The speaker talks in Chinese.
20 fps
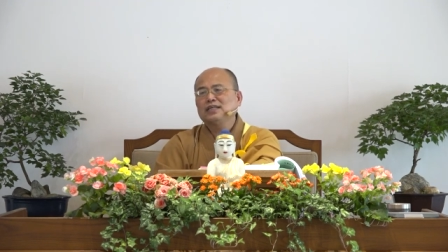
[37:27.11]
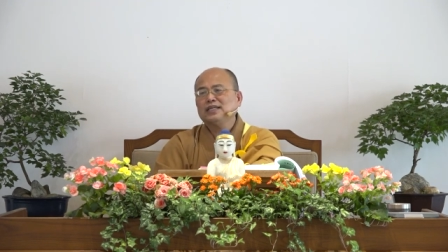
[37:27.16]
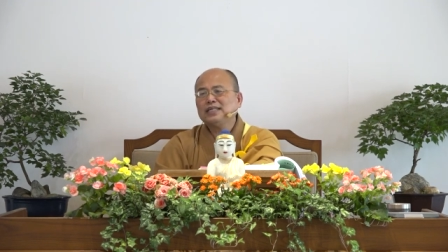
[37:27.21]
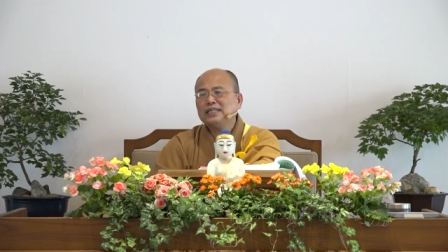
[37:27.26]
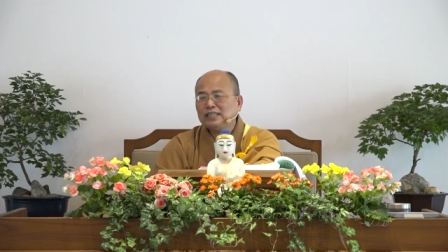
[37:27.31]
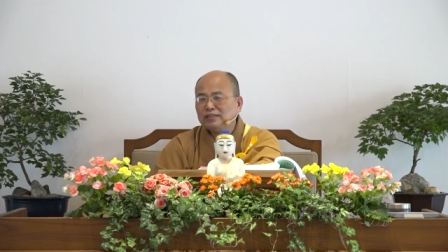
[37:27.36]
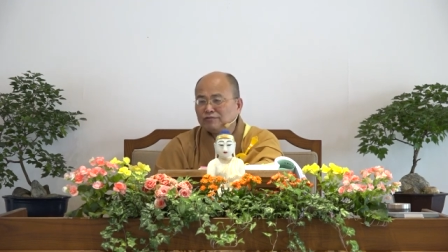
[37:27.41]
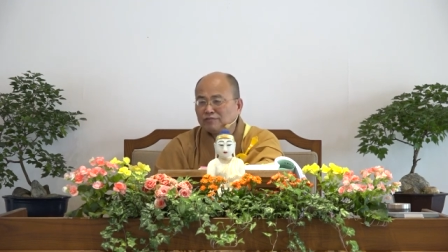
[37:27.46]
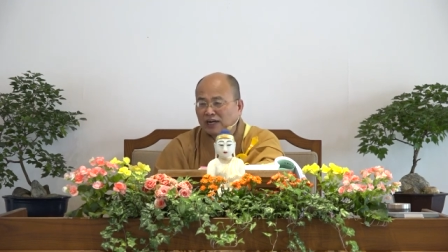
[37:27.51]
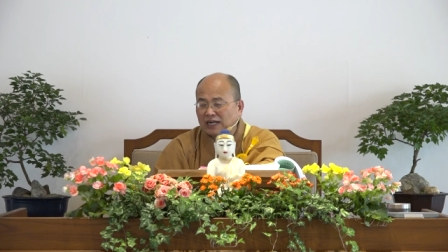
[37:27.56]

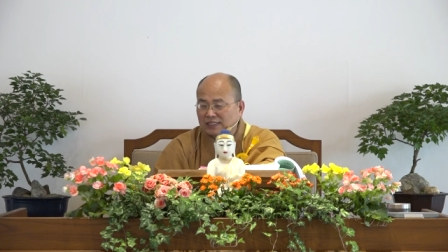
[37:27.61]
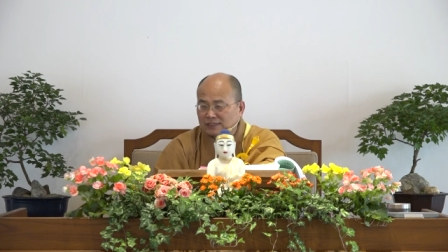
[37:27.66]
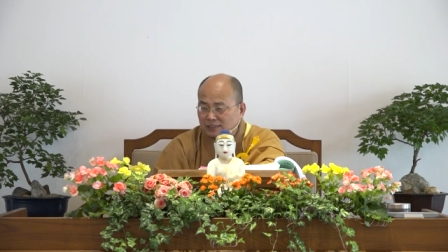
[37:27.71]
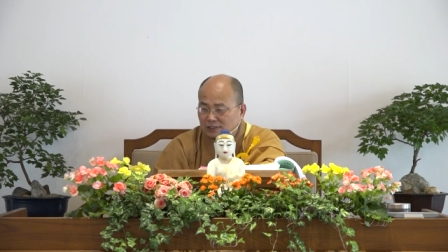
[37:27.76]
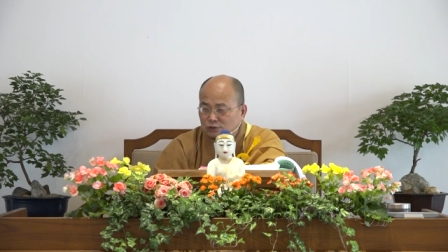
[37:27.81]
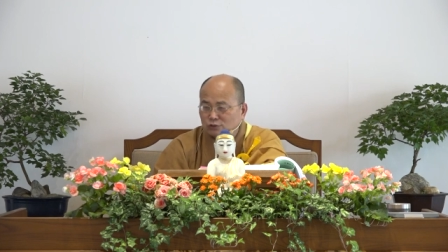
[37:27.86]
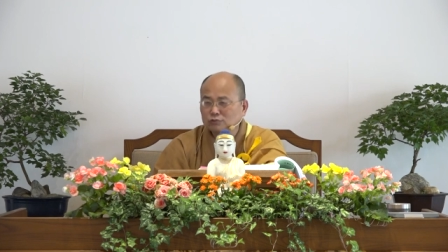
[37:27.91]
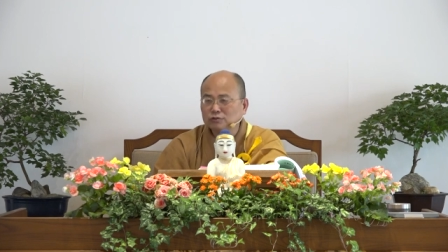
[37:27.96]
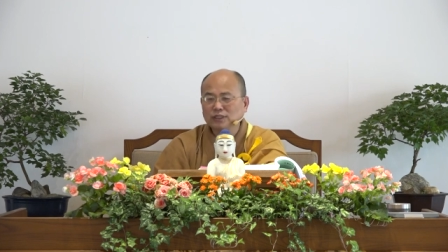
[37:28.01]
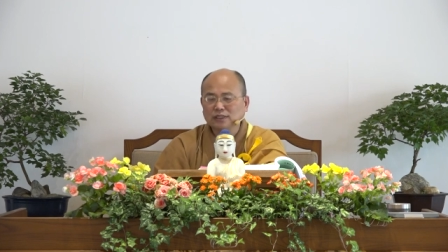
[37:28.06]
依法
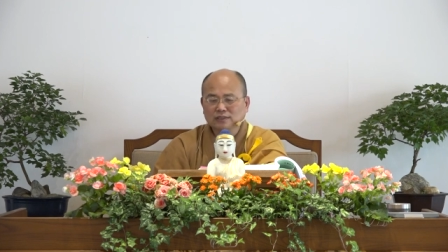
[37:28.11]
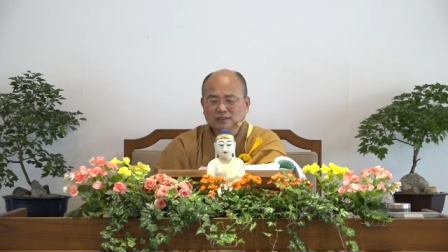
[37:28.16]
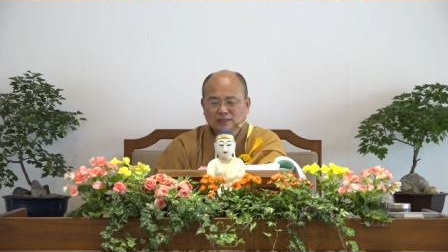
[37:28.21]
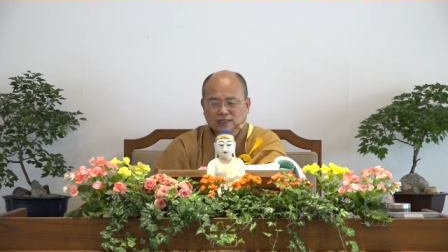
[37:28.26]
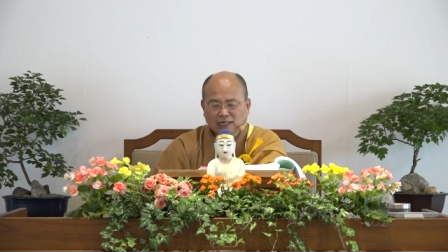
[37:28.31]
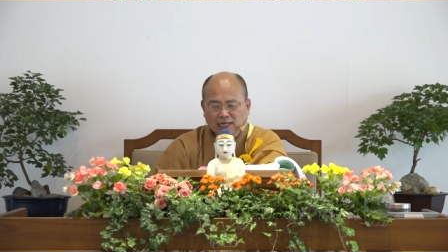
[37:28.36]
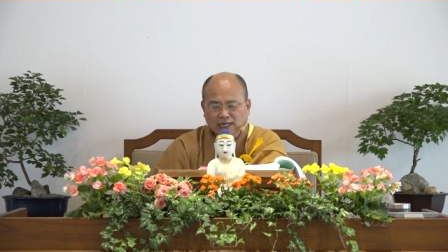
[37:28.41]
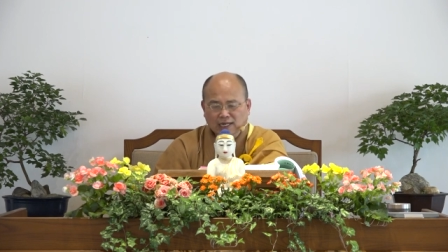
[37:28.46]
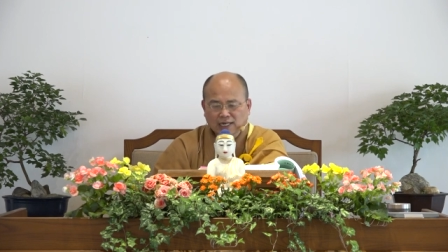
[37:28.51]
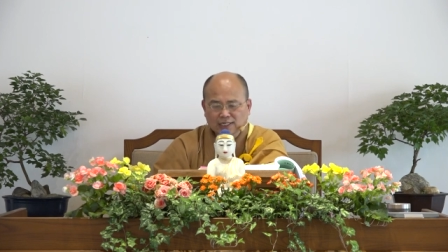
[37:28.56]
得度的
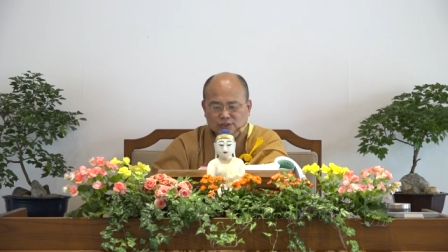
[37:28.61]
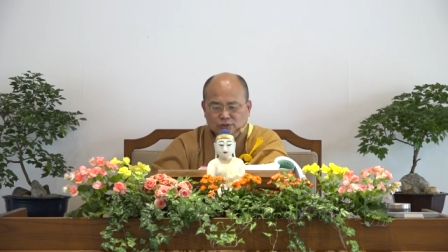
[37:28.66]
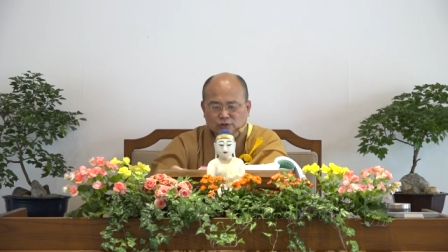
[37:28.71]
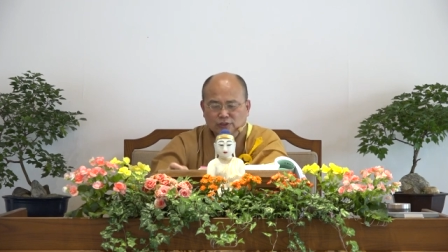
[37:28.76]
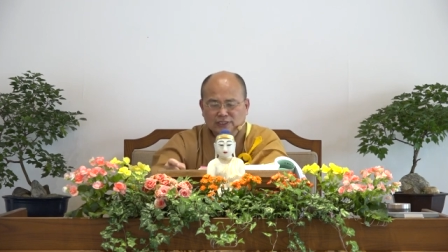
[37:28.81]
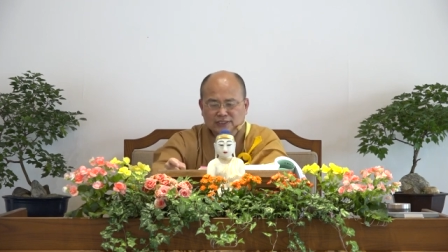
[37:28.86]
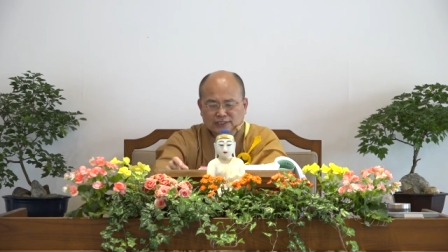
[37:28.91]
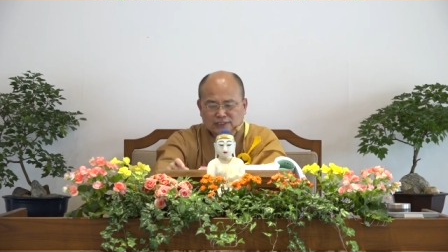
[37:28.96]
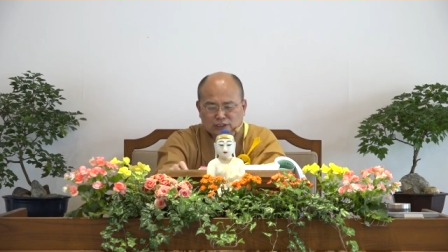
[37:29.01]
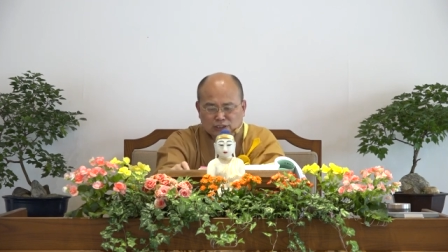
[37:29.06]
啊，
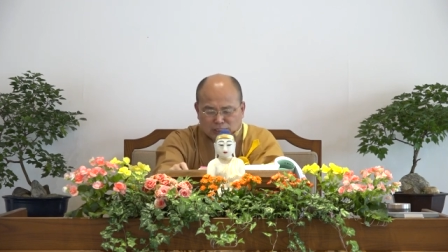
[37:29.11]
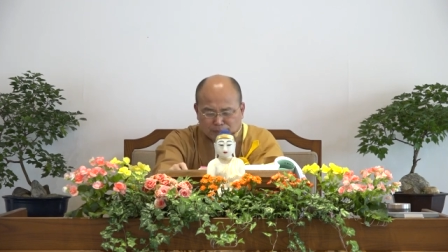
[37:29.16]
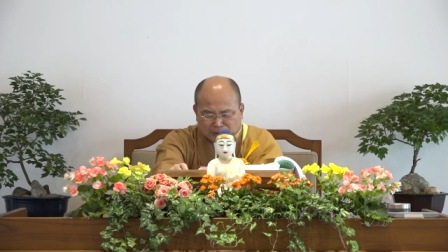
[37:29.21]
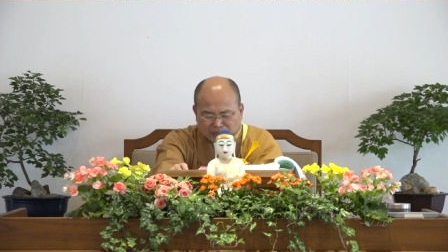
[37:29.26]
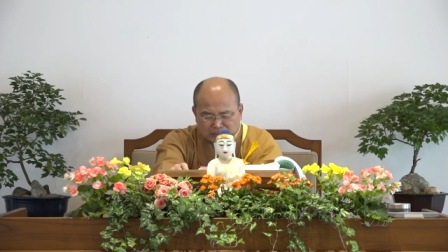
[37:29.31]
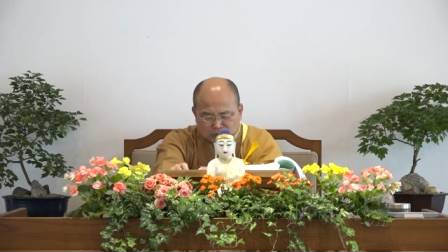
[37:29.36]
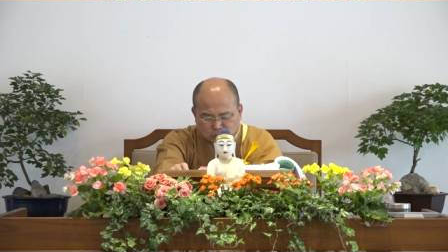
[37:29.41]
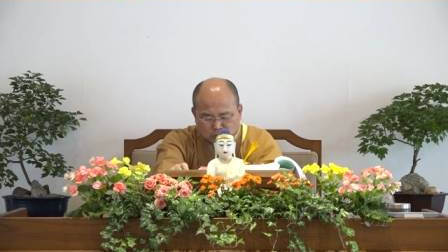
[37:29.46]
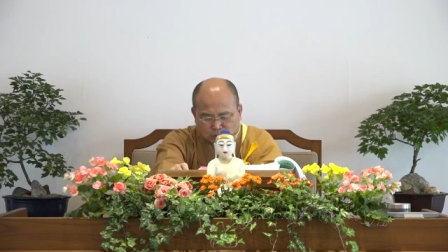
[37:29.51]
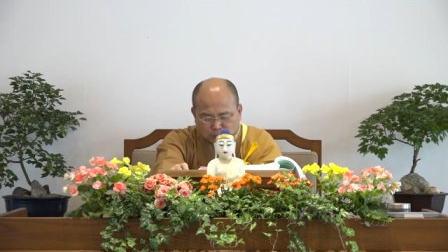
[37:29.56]
所以一
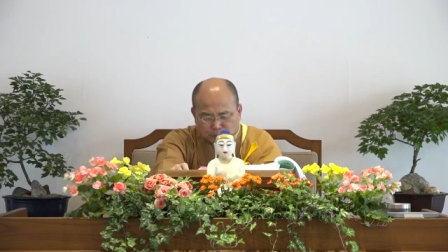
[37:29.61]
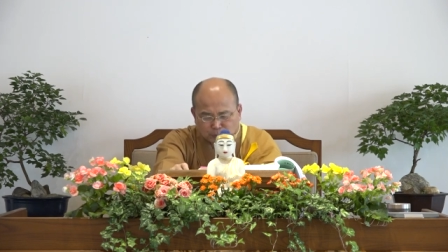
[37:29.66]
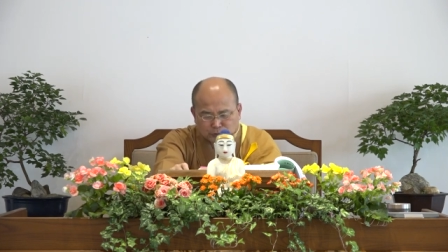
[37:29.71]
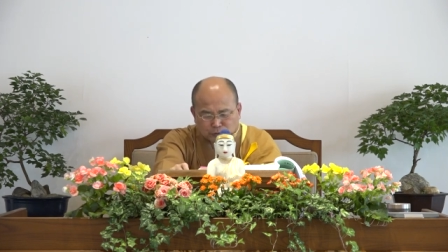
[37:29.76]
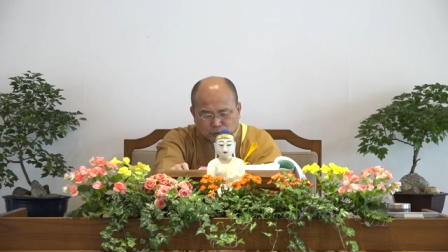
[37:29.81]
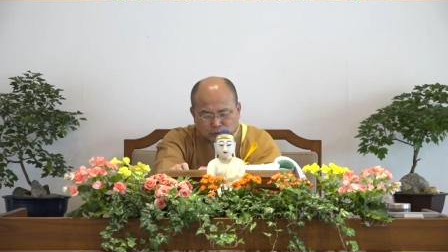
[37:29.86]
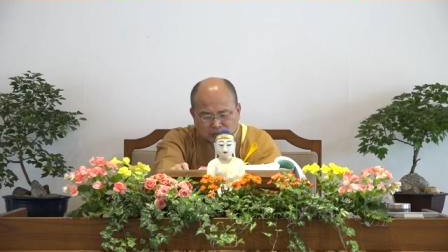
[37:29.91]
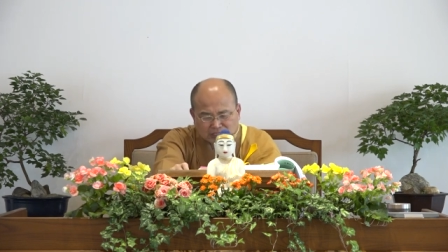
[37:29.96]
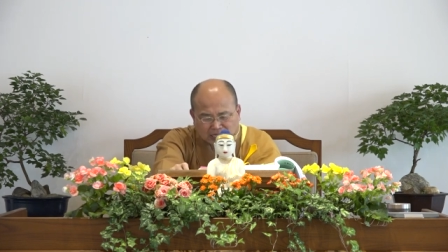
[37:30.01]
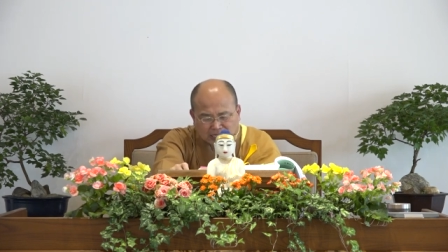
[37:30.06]
般说
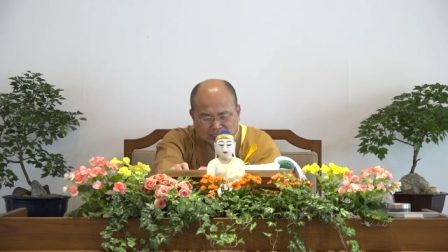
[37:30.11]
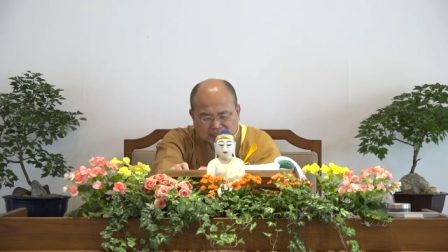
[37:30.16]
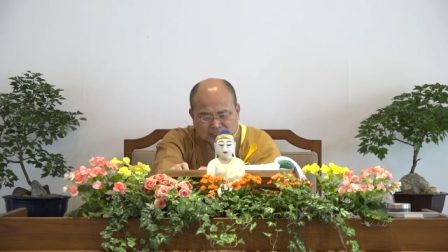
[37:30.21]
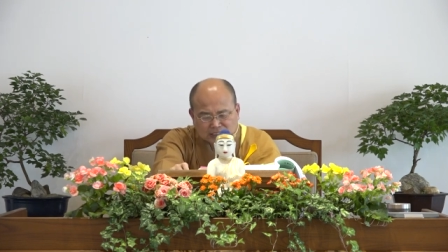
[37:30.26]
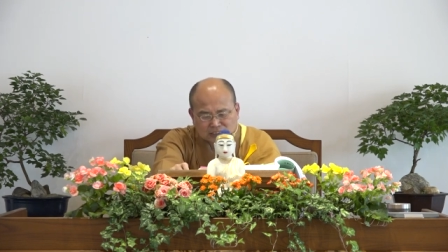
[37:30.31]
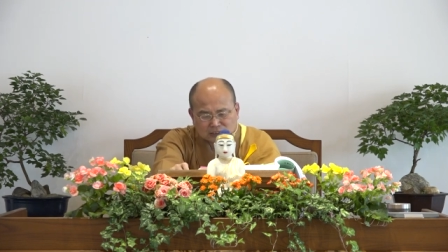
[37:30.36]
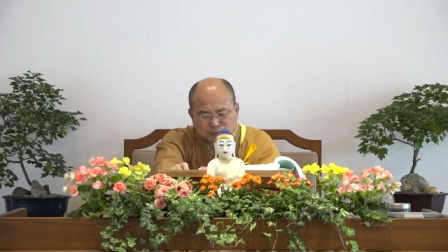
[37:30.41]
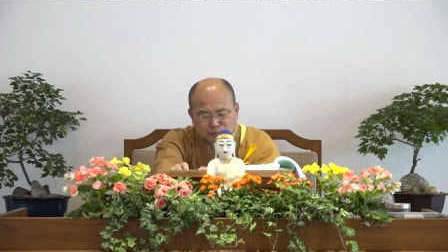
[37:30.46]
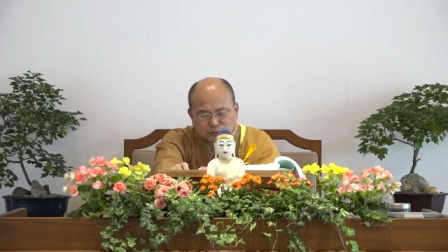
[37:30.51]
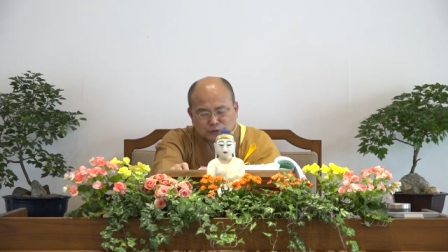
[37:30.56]
不由他
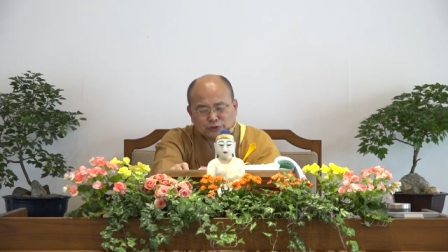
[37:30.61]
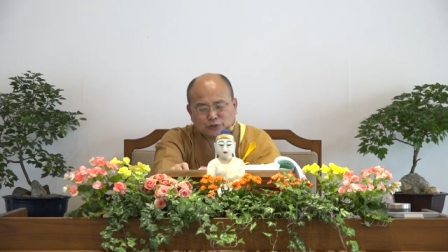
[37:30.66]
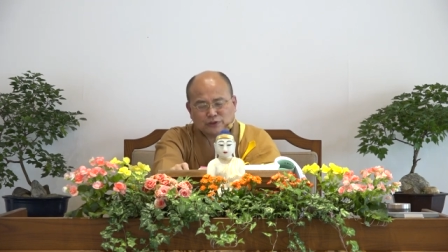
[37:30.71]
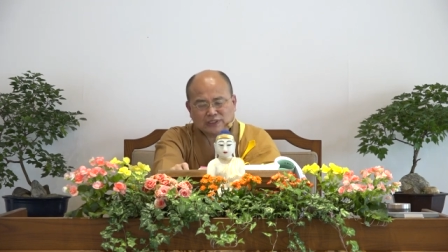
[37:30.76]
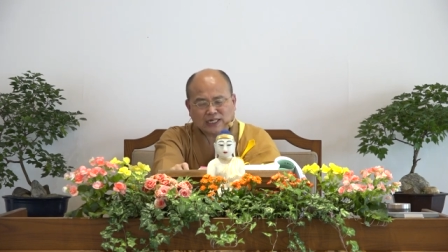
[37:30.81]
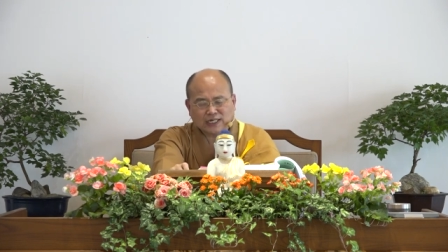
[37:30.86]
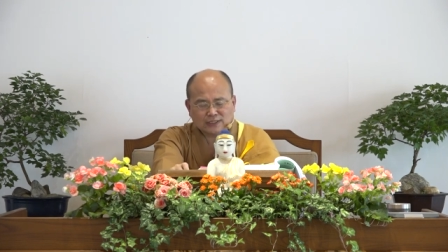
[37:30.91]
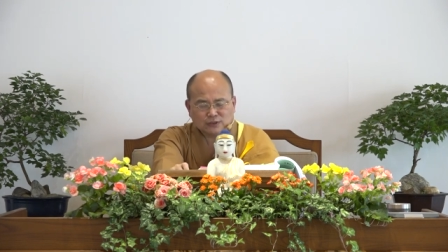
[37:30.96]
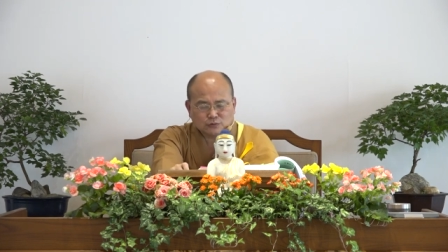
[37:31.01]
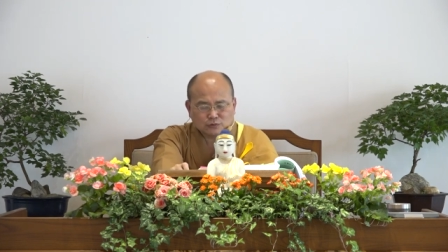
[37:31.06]
知，不
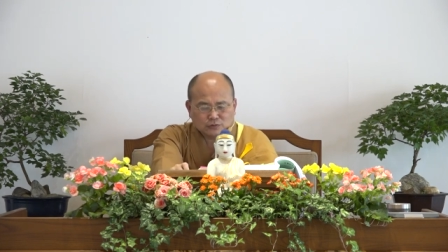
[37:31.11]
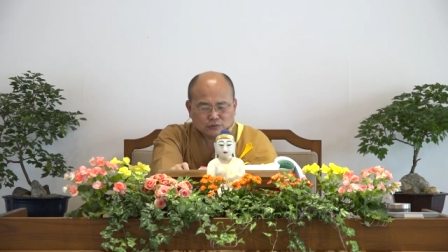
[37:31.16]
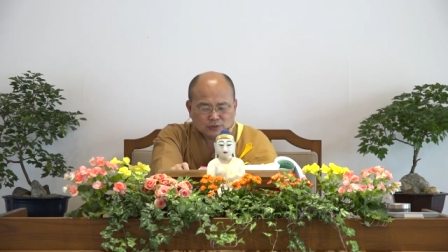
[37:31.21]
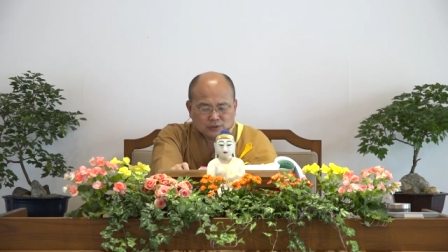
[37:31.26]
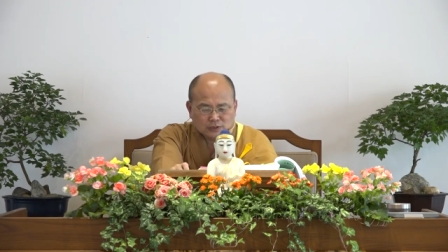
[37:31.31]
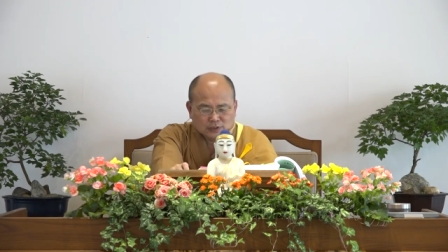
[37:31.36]
由他度。